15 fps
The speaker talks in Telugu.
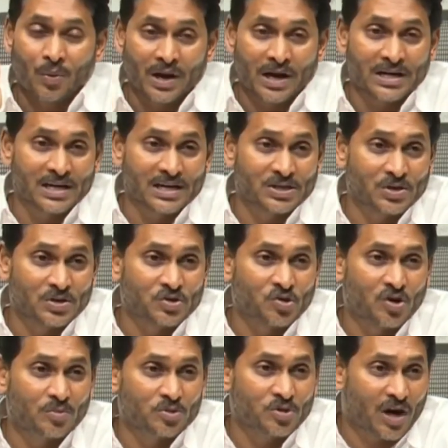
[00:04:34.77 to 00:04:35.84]
వెంకటేశ్వర
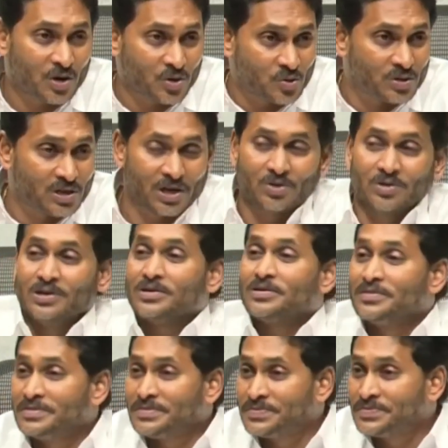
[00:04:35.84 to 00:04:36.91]
స్వామితో ఆడుకుంటా ఉన్నారు